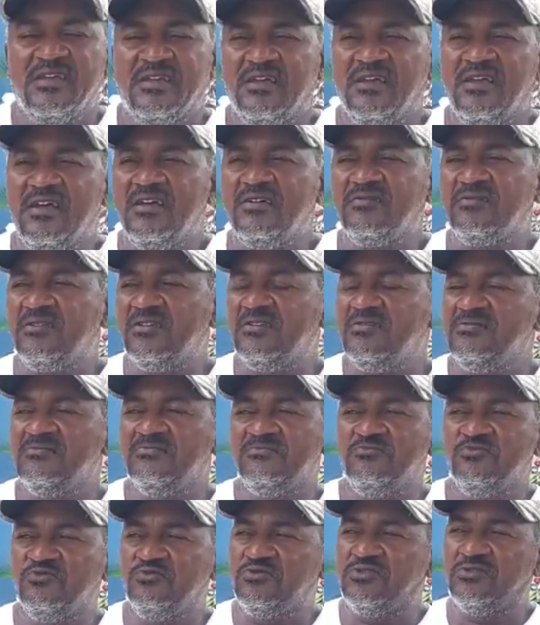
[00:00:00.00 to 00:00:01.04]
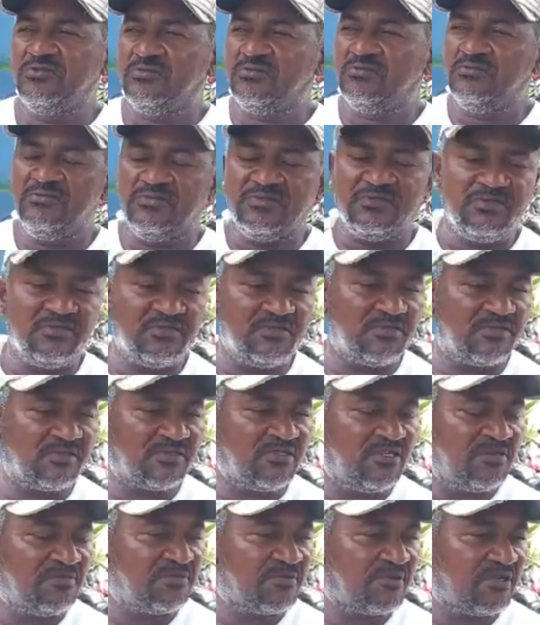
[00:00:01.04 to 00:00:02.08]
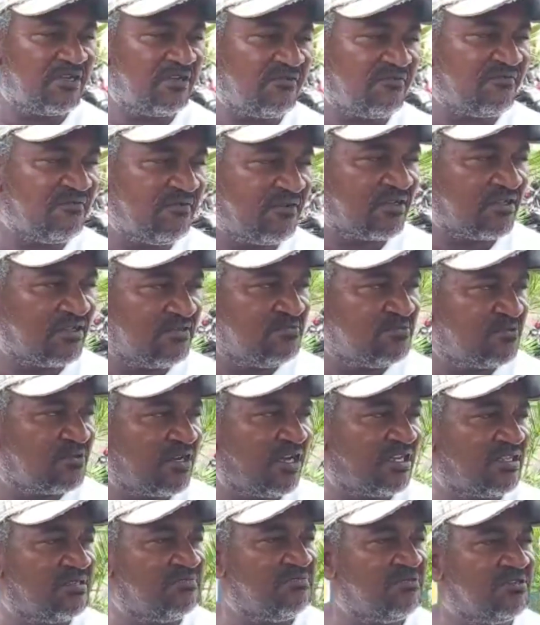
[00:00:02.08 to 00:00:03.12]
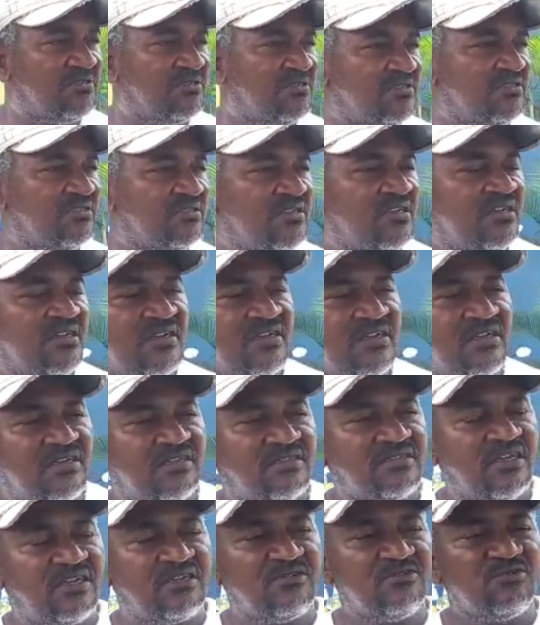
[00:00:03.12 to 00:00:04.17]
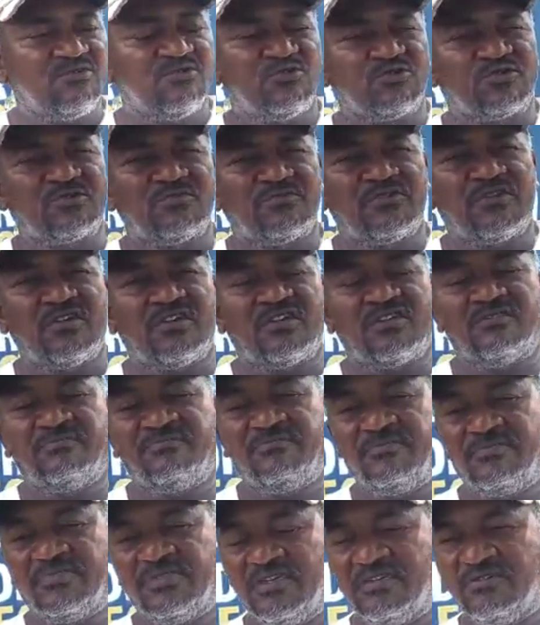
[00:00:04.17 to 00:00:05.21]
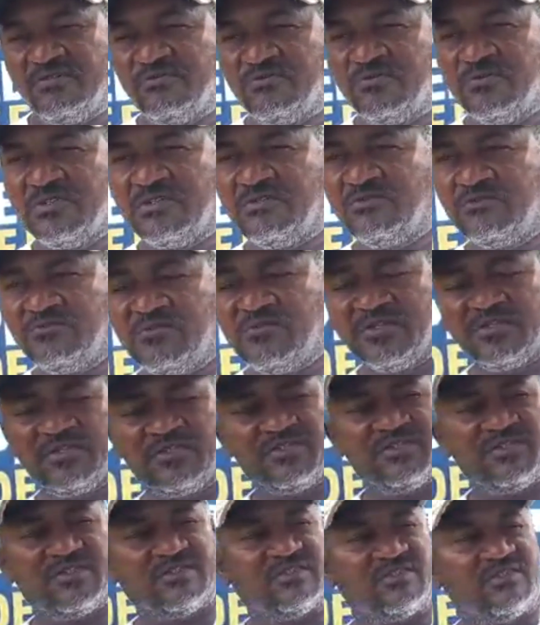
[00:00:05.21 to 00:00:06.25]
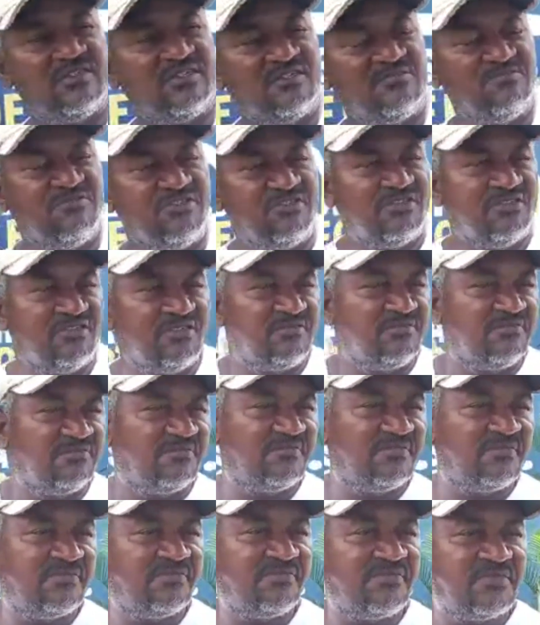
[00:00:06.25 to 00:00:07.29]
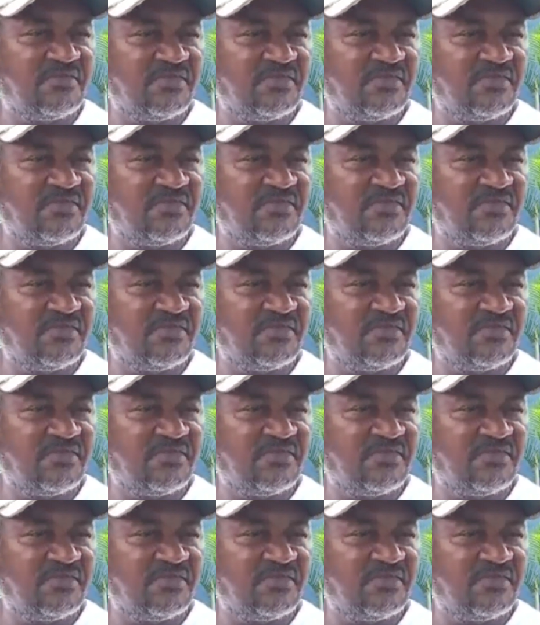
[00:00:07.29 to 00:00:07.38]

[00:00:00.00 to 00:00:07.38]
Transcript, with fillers: Ah, tem uns 5 ou 6 por aí afora. Tem Esse era o, era o seu mais novinho agora. Era, era, era menino ou menina? Era menino. Menina.